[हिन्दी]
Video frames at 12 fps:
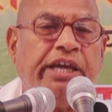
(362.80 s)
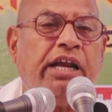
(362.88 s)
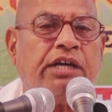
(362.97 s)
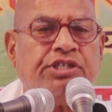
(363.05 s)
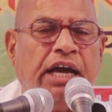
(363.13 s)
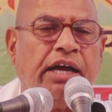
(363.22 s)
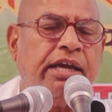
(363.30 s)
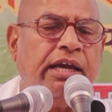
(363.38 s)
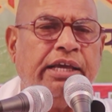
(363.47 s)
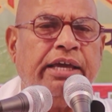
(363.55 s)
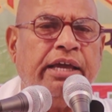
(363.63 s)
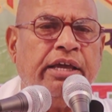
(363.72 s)
की रक्षा के
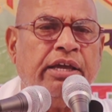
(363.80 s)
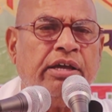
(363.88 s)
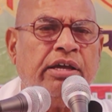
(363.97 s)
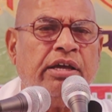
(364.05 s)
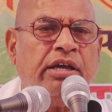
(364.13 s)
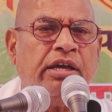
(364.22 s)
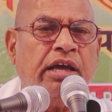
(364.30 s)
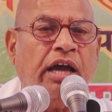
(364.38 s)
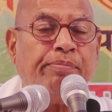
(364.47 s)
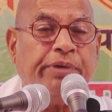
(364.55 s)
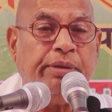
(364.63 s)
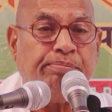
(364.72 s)
लिए
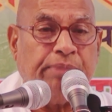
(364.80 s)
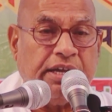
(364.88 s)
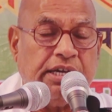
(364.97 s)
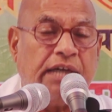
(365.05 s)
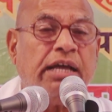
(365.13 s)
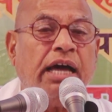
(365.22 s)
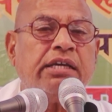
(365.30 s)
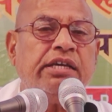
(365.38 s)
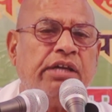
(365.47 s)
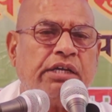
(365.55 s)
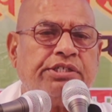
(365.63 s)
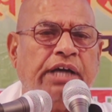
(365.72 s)
अपनी मर्यादा की
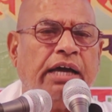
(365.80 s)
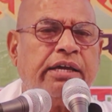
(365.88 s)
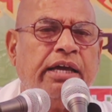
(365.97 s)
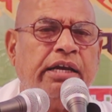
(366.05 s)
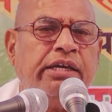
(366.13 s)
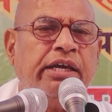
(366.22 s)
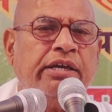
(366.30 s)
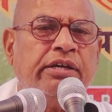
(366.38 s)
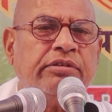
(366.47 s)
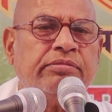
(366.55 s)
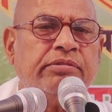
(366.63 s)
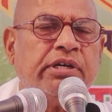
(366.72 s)
रक्षा के लिए
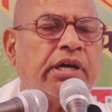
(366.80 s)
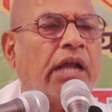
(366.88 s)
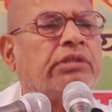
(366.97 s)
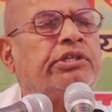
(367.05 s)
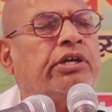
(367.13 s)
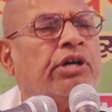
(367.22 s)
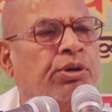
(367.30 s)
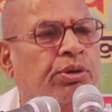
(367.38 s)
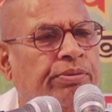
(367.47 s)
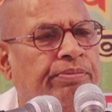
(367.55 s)
क्रांति करो